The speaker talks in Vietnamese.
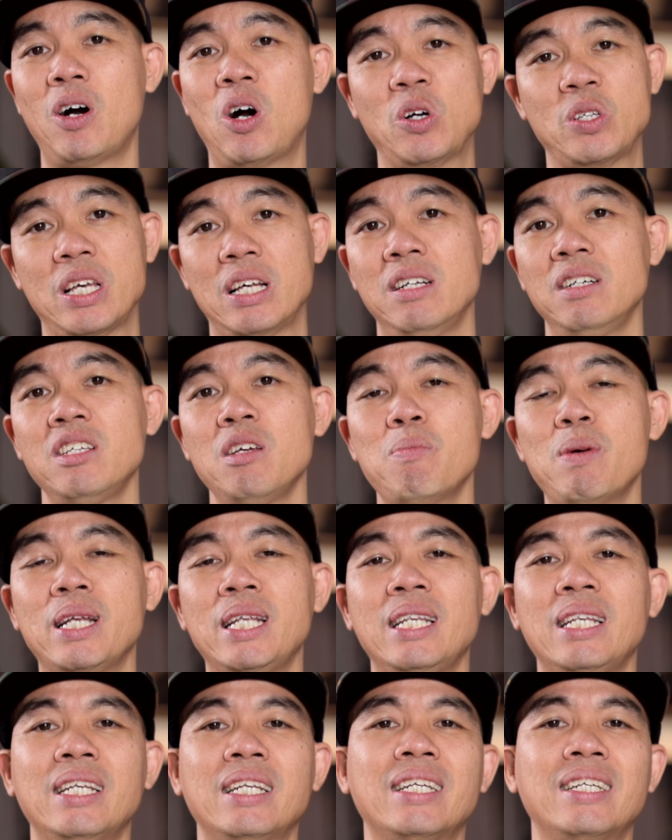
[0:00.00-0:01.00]
họ trả lương cho mình
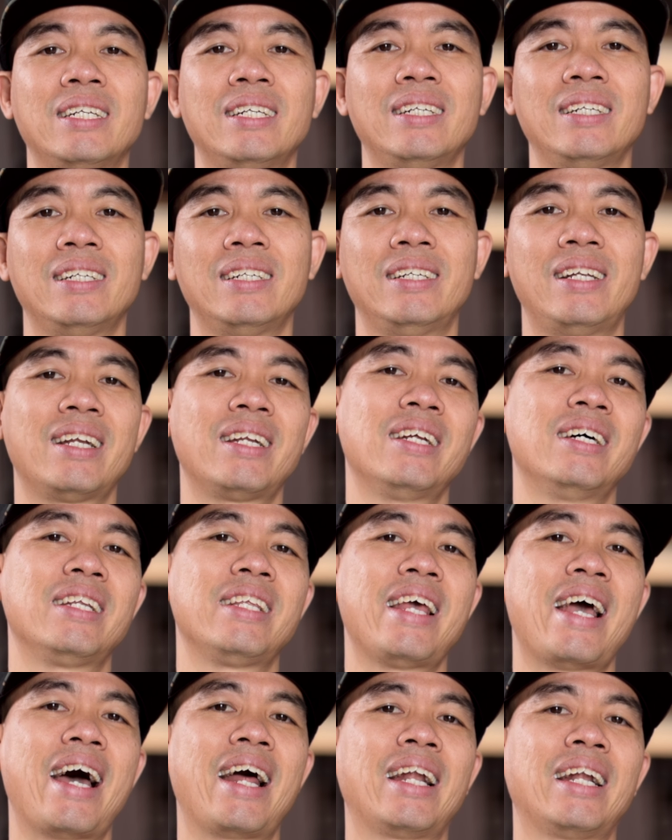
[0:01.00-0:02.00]
rất đơn
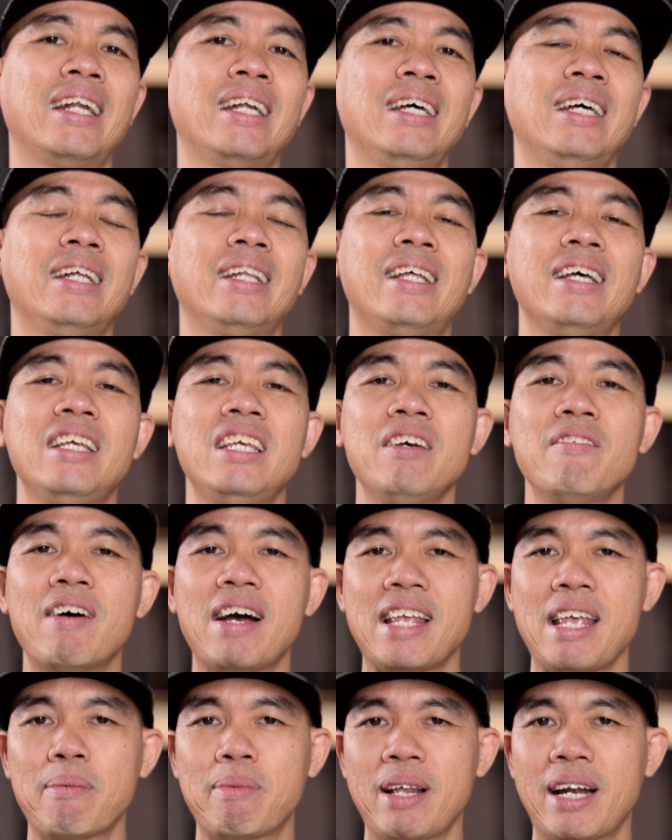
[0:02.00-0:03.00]
giản thì như vậy
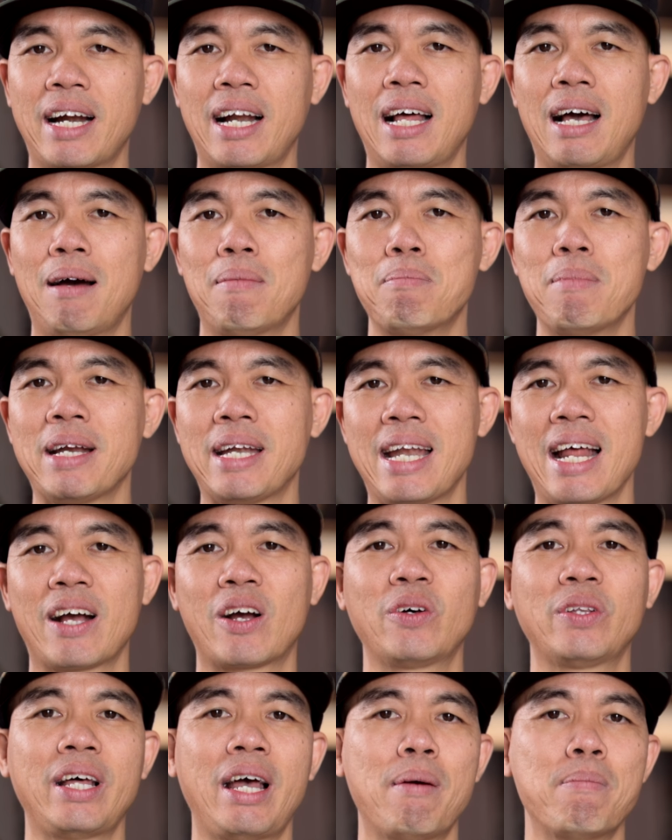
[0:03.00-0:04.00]
anh em thấy rằng là mình đã
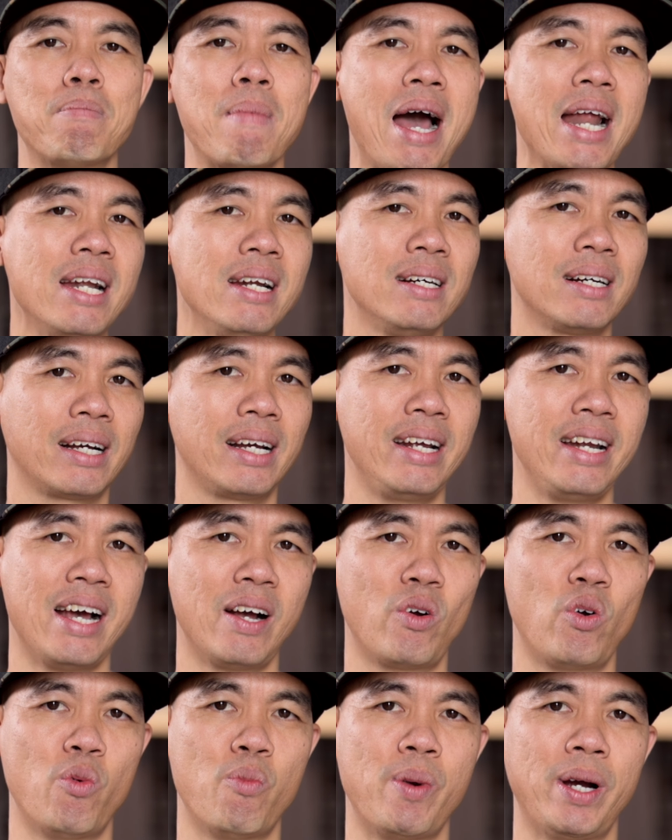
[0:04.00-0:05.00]
có thể bán được kỹ
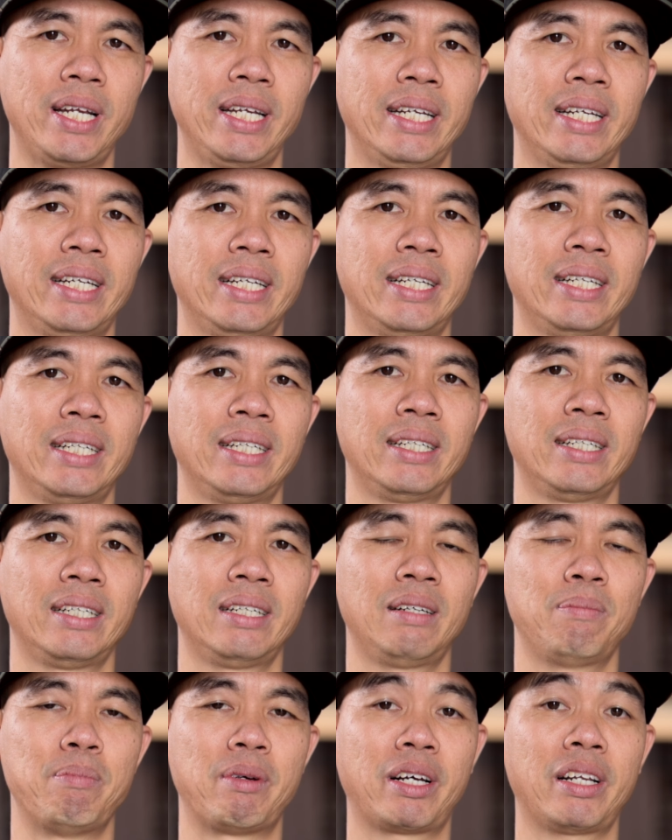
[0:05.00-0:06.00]
năng của mình
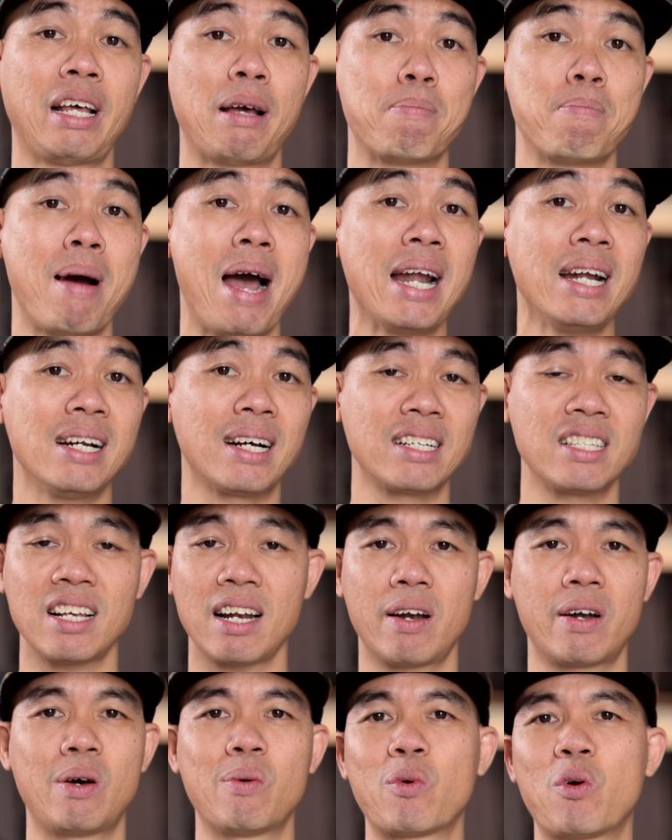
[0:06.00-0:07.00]
mình có thể bán được sức
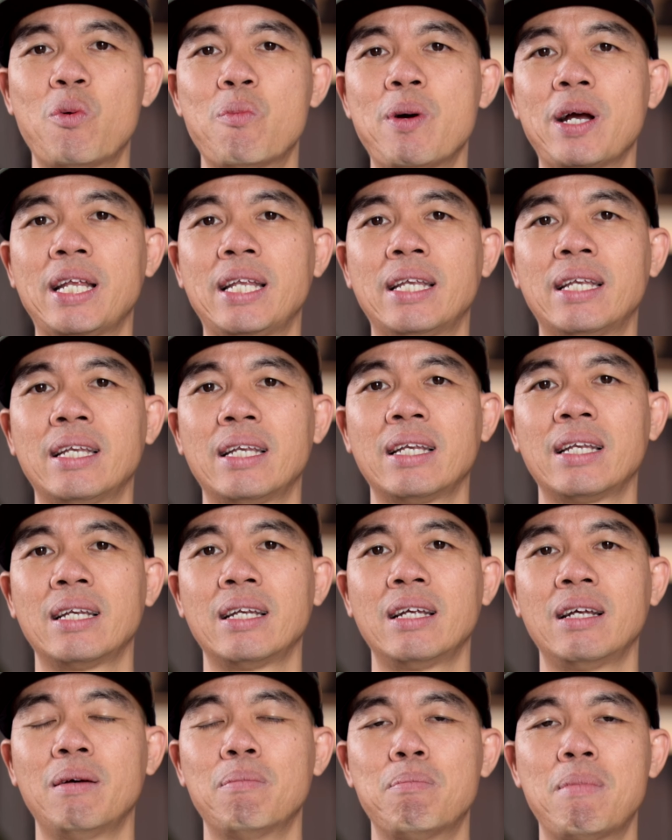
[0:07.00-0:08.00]
lao động của mình
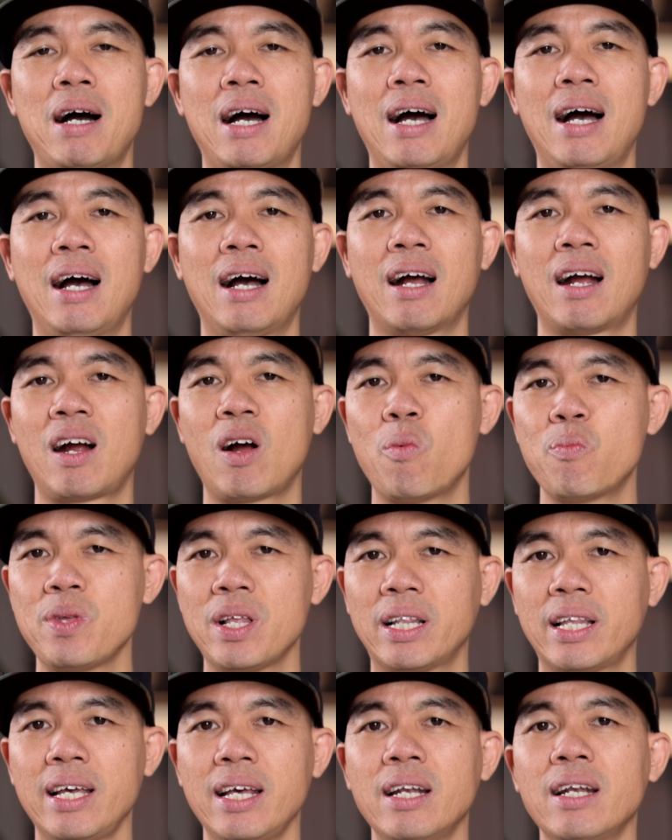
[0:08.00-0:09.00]
mà không
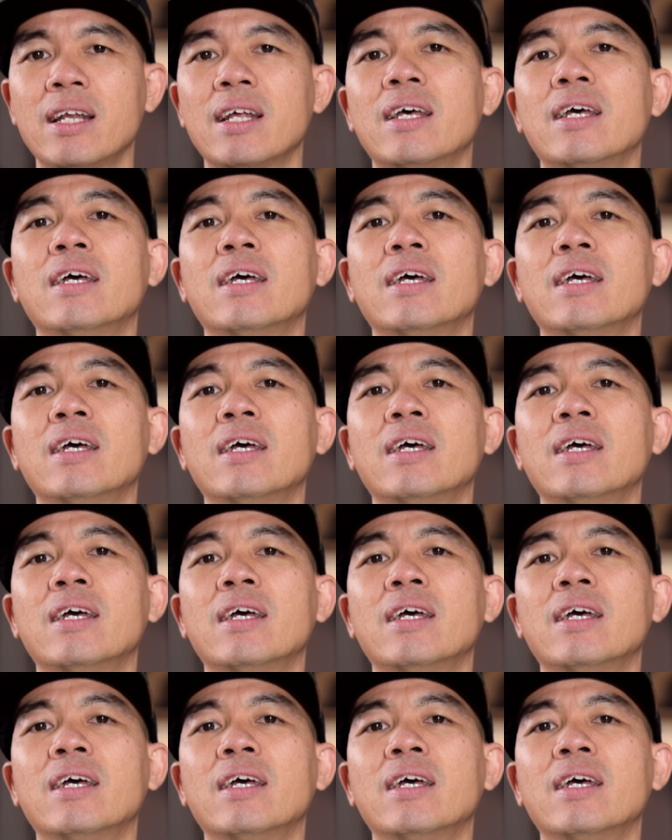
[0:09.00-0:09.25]
nhất thiết